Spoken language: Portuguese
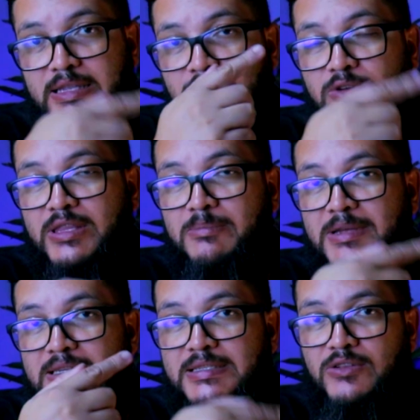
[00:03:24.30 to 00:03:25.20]
livro que está
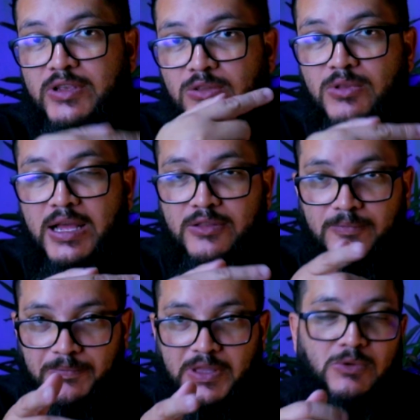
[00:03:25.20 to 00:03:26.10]
aparecendo aqui do
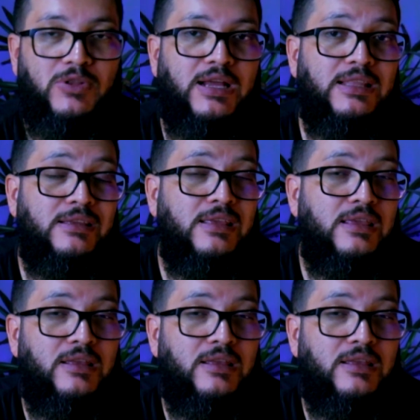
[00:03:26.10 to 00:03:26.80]
lado. Dá uma olhada,